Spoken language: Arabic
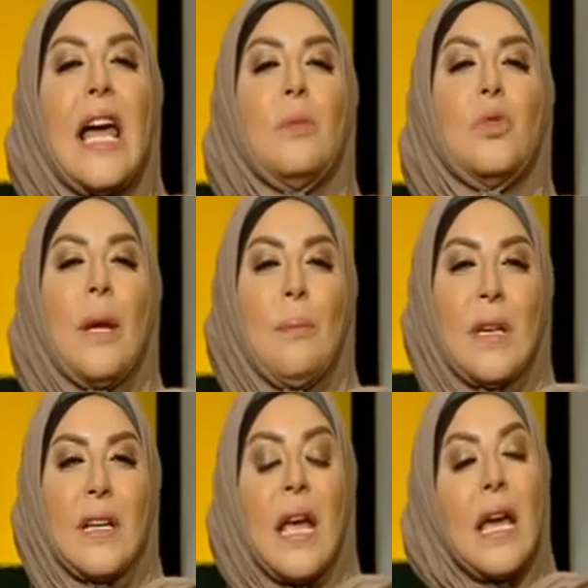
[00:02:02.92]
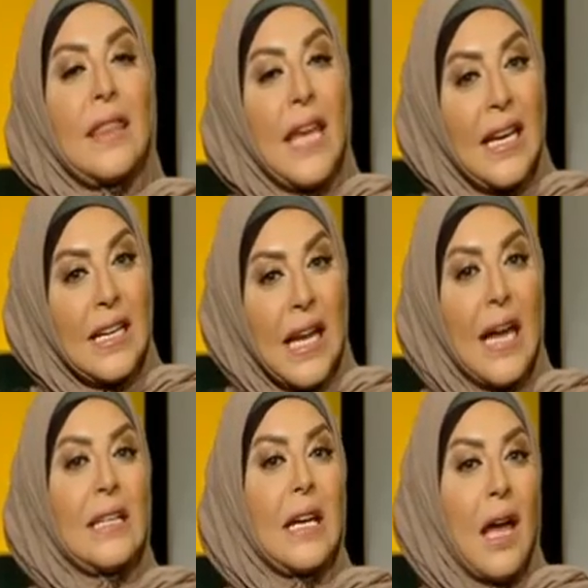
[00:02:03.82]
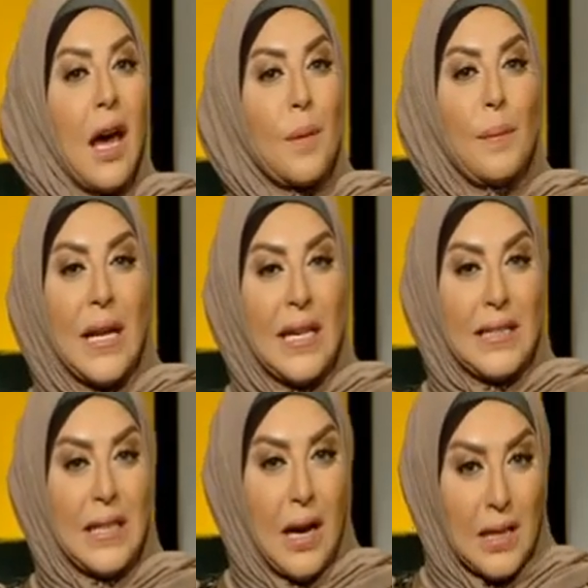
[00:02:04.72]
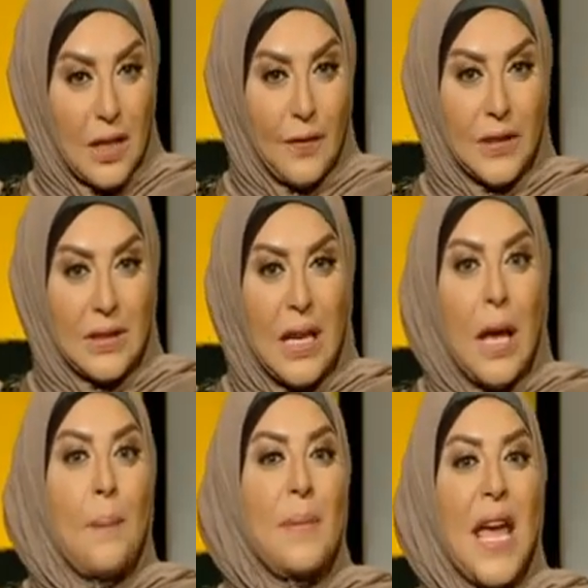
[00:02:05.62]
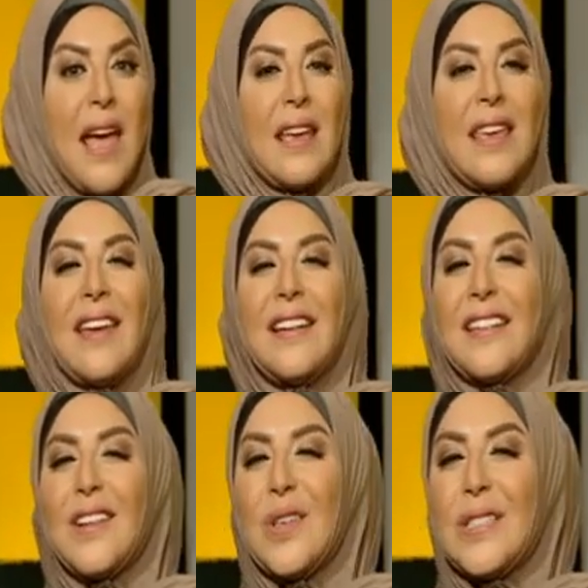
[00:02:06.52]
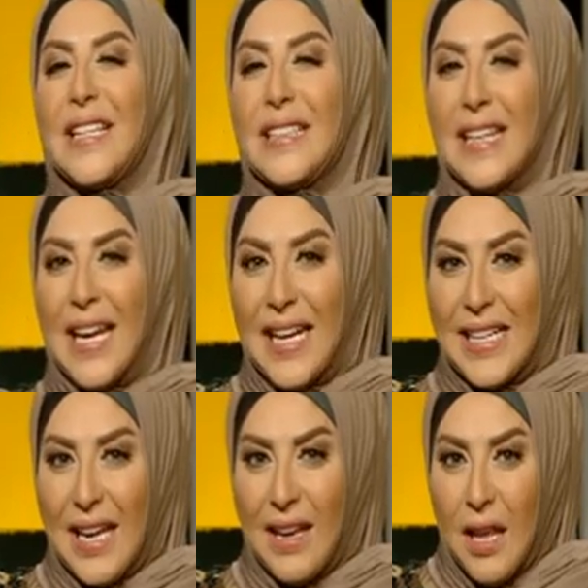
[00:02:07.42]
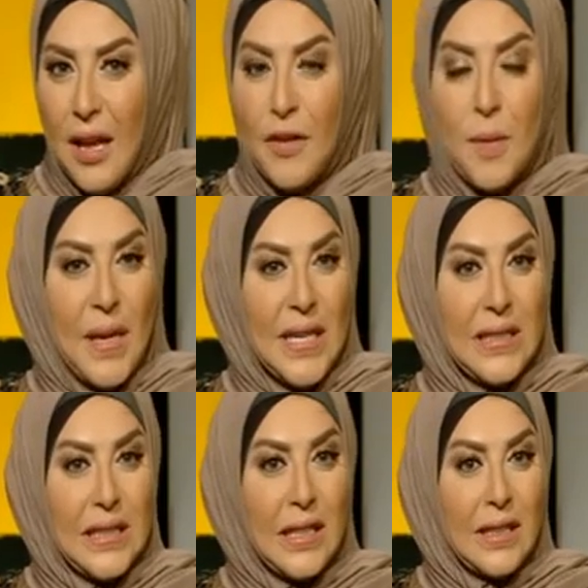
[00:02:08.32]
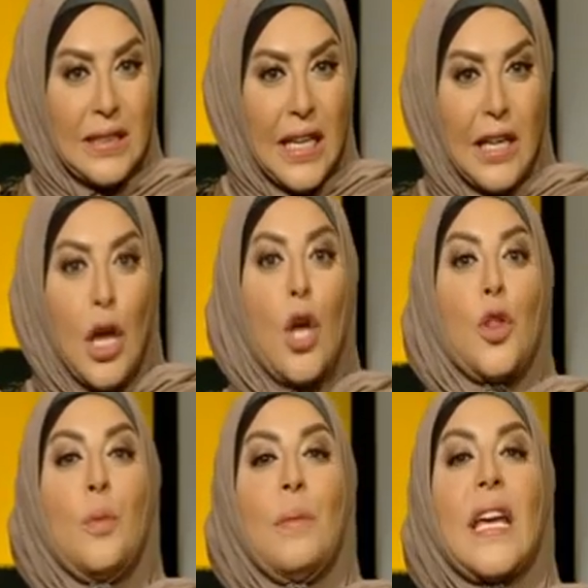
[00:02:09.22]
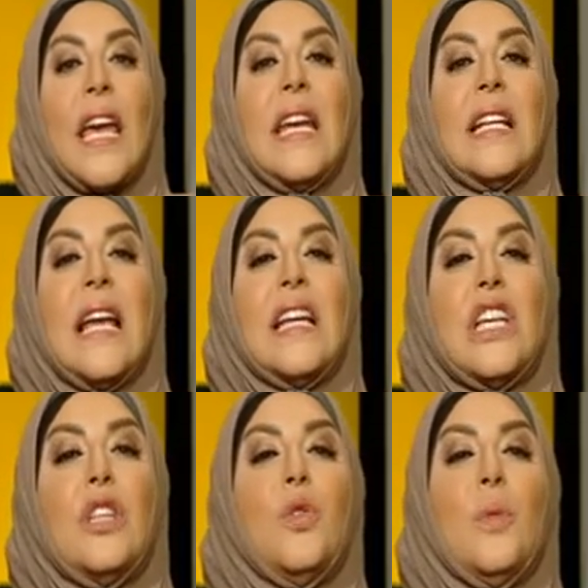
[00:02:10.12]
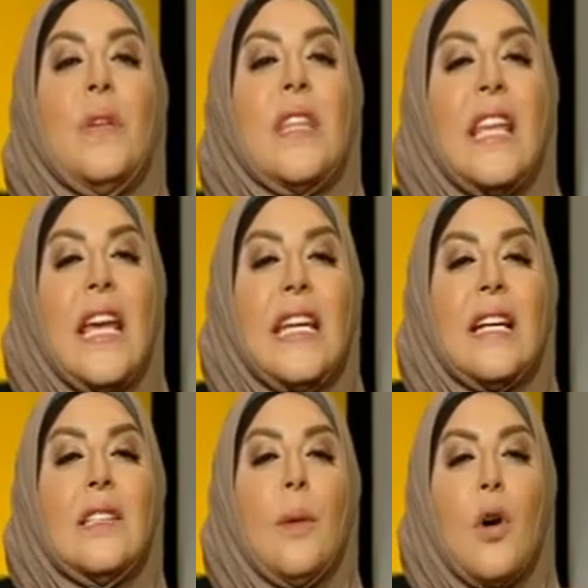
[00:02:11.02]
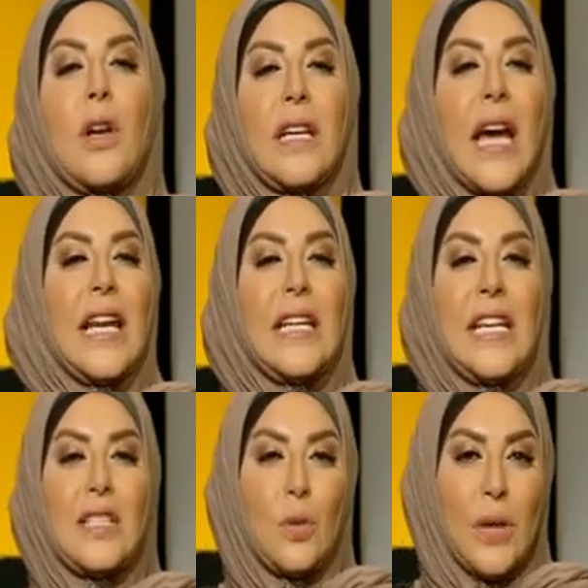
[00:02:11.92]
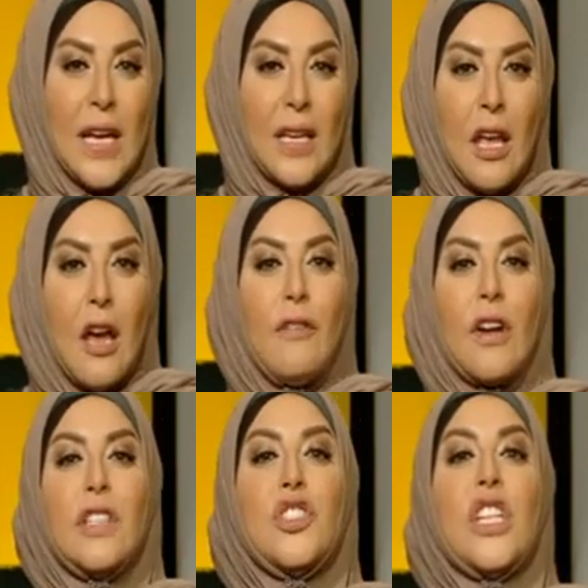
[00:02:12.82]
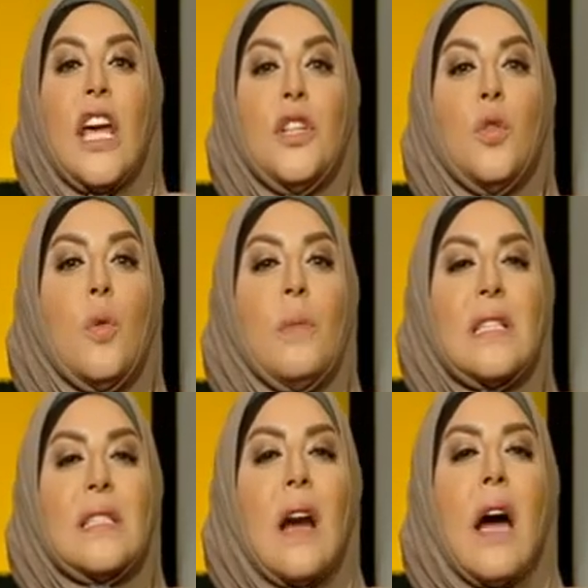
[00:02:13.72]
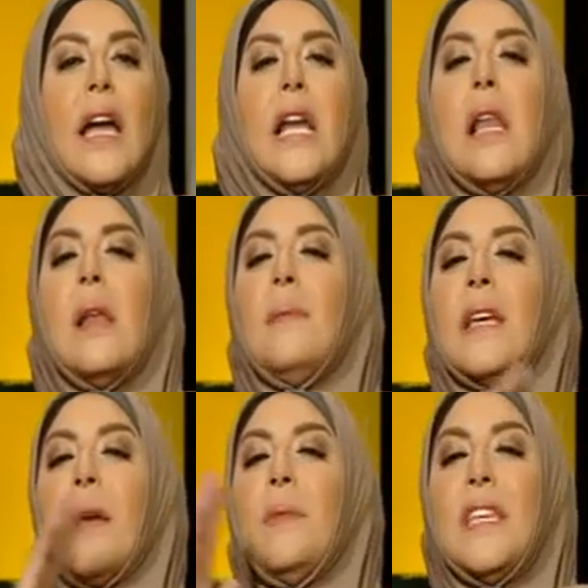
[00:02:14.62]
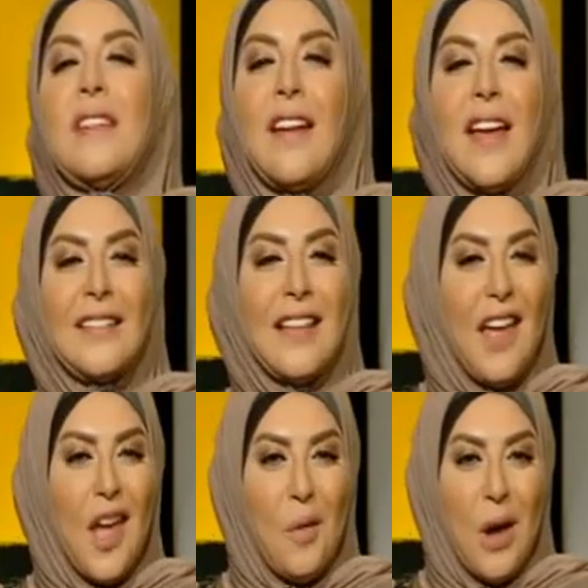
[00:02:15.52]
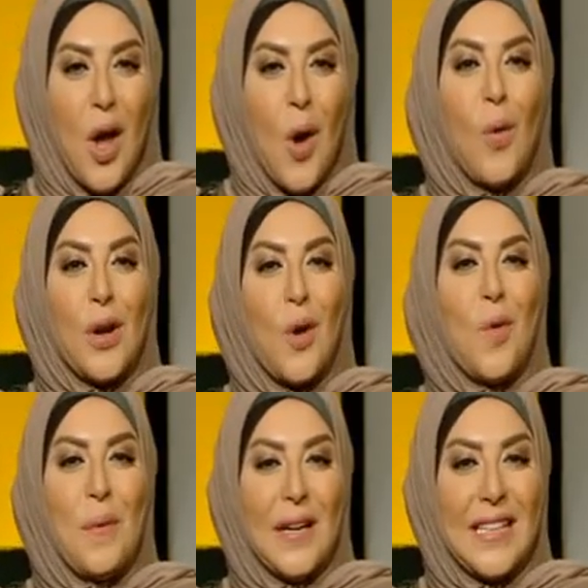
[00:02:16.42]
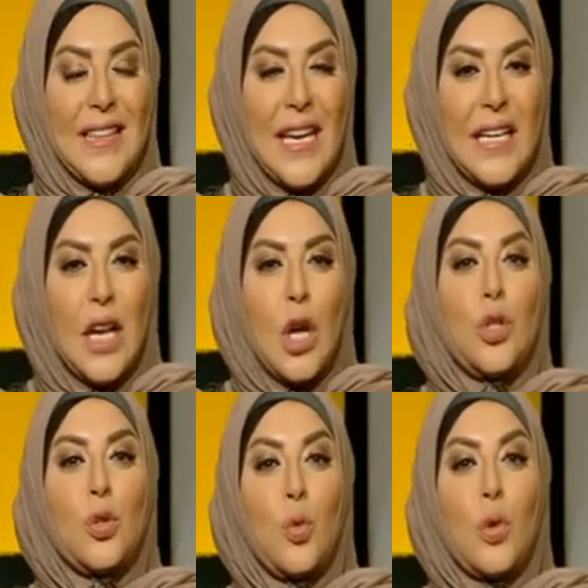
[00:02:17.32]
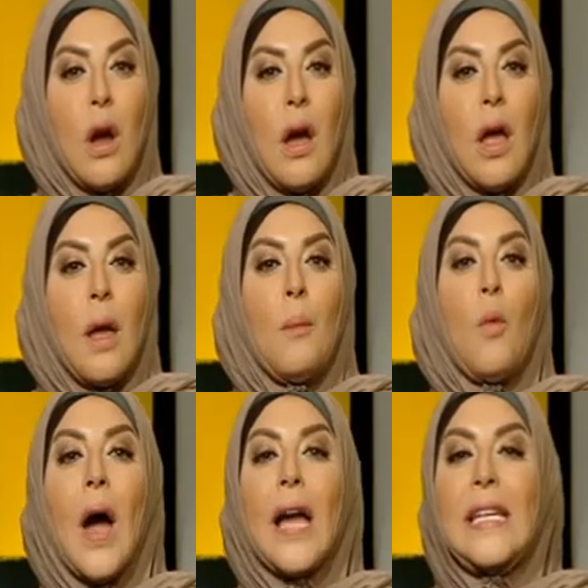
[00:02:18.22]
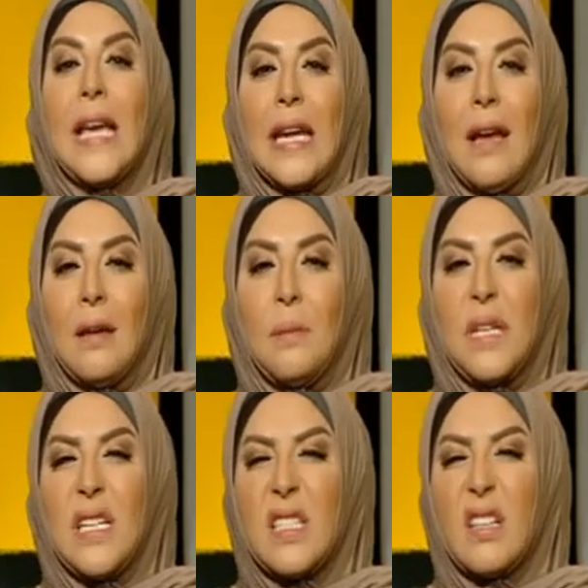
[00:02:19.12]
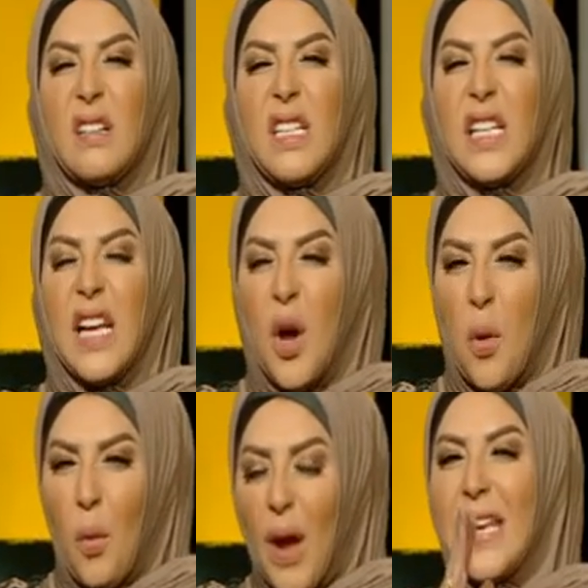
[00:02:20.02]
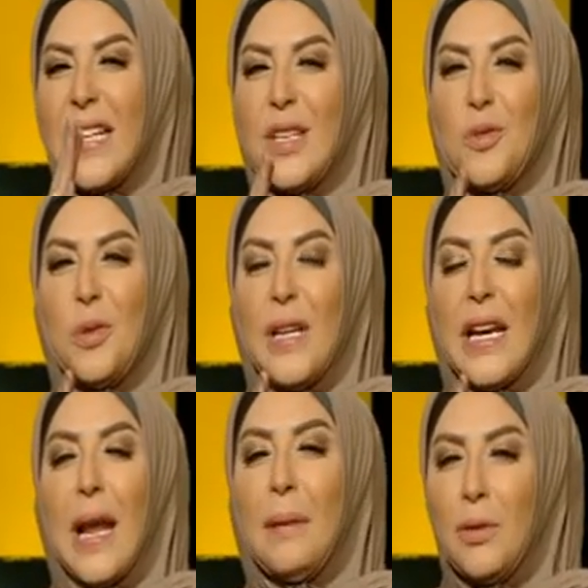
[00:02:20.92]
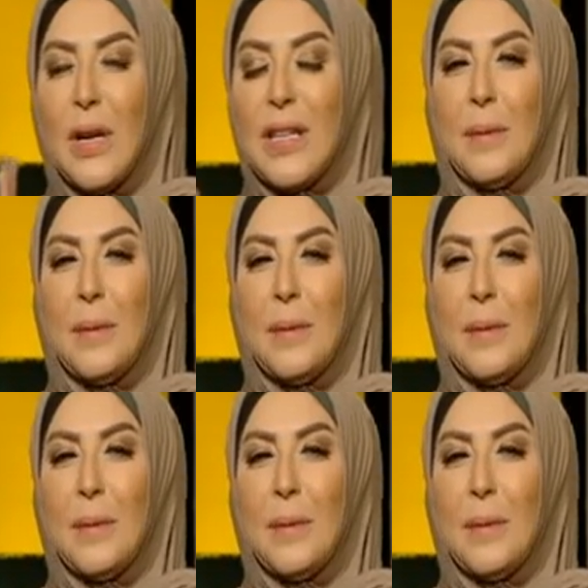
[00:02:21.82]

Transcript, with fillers: المدمر ذلك أن الحرب التي عصفت بها كانت قاسية عليها في ميادين القتال ثم كانت أشد من ذلك دمارا على الناس هناك فقد شهدوا مصرع حلم كبير تهاوى ورأوا بعد ذلك صورة معينة من إسرائيل وهي تزول إلى الأبد وهذا ما